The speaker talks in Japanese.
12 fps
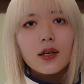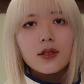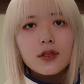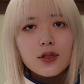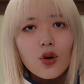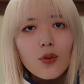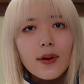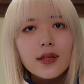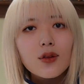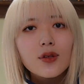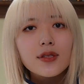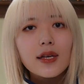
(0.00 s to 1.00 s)

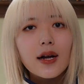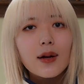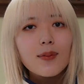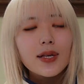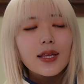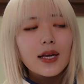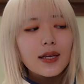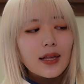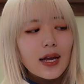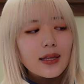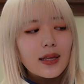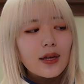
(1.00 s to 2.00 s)
スノーマンとして頑張っていき
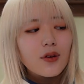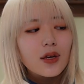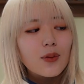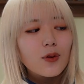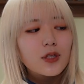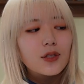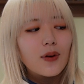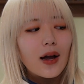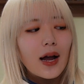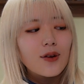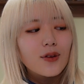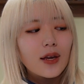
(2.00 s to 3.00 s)
たいっていう気持ち
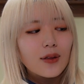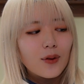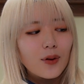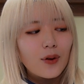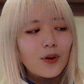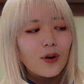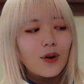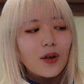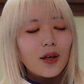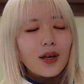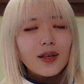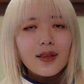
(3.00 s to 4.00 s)
はあるけど、
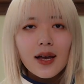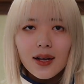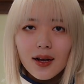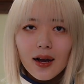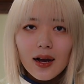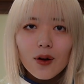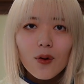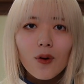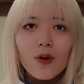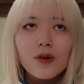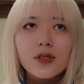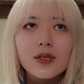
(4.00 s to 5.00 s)
なんか
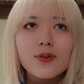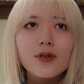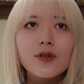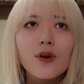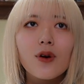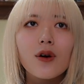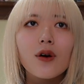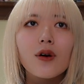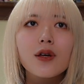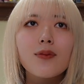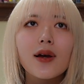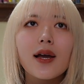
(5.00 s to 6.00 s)
こう自分
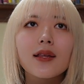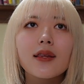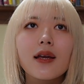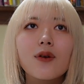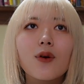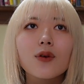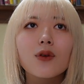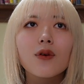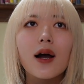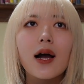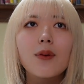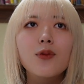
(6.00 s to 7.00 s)
の今やっていること
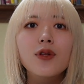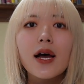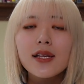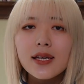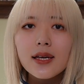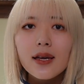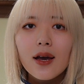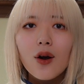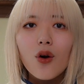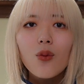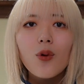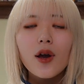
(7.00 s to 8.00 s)
が無駄に
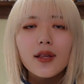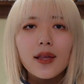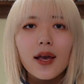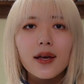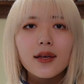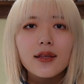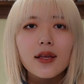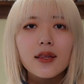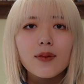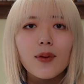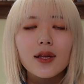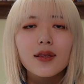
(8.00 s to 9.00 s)
思えてきて
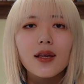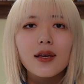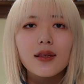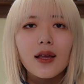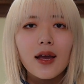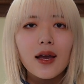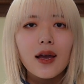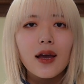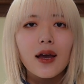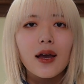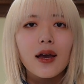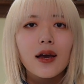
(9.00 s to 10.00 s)
しまってい
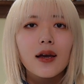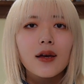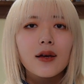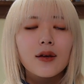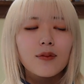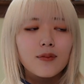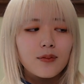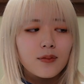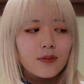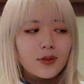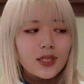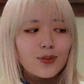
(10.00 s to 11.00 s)
て、う
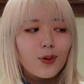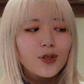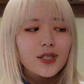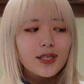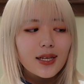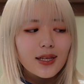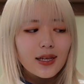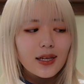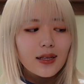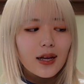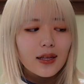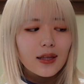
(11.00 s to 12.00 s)
ん、自暴自棄
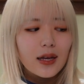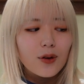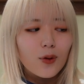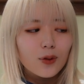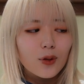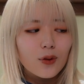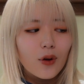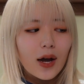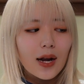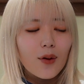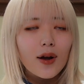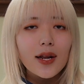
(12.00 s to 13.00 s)
になっていることの
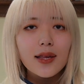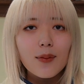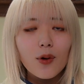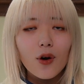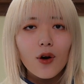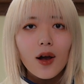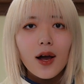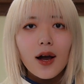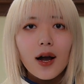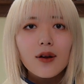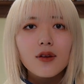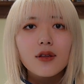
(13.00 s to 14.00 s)
表れでも
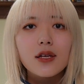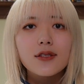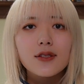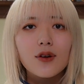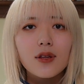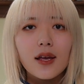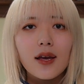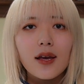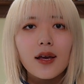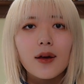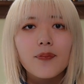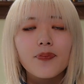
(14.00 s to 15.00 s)
あるんですよ
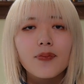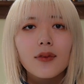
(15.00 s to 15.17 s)
ね。